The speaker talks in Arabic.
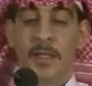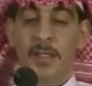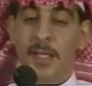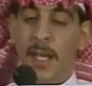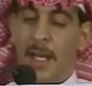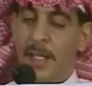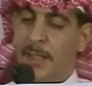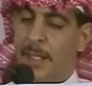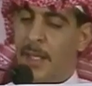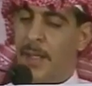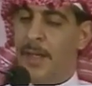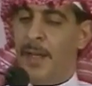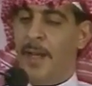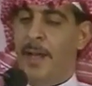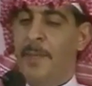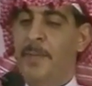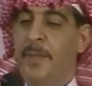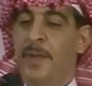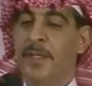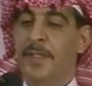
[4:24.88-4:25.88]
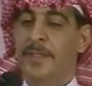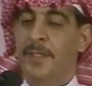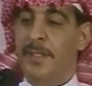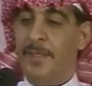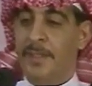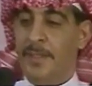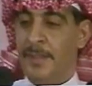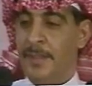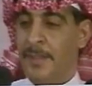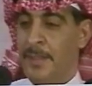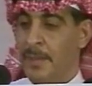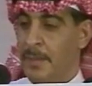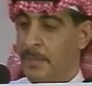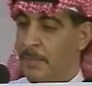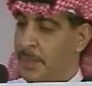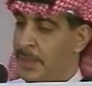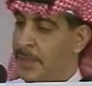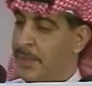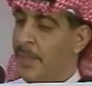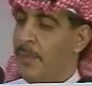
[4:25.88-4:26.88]
يا دار عبلة
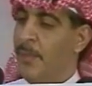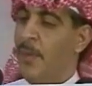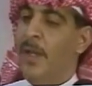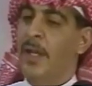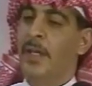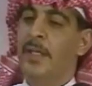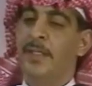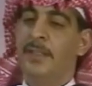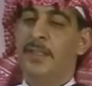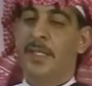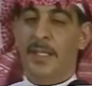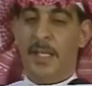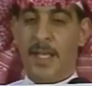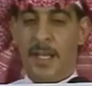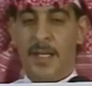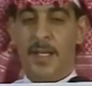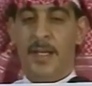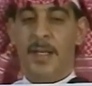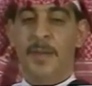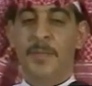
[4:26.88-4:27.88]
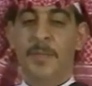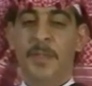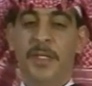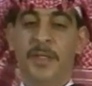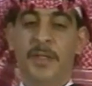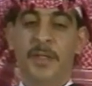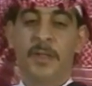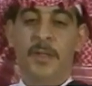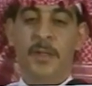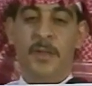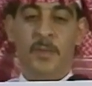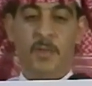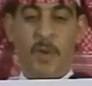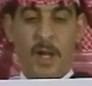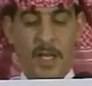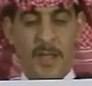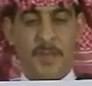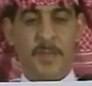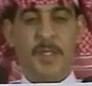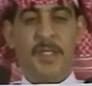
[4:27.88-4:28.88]
بالجواء تكلمي
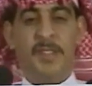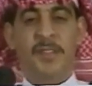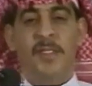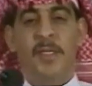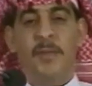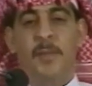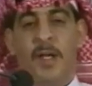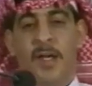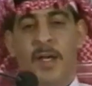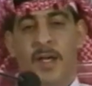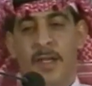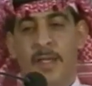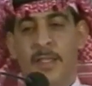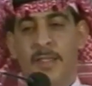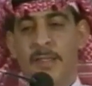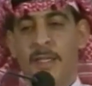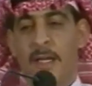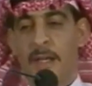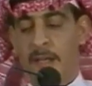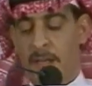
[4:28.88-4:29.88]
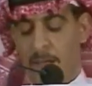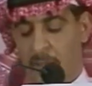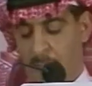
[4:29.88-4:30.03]
وعمي صباحا دار